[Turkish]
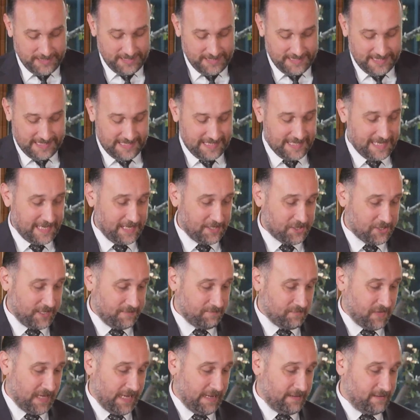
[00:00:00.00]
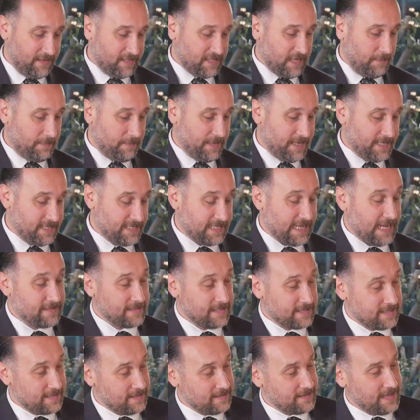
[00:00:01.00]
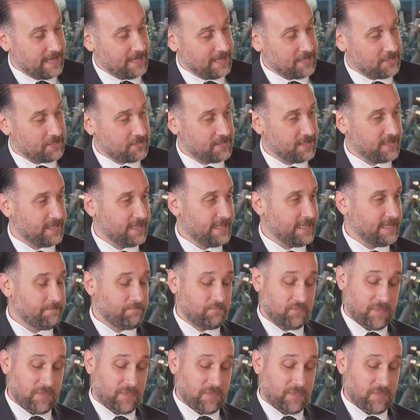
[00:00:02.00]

yılı sizler için kendi cephenizden nasıl geçti,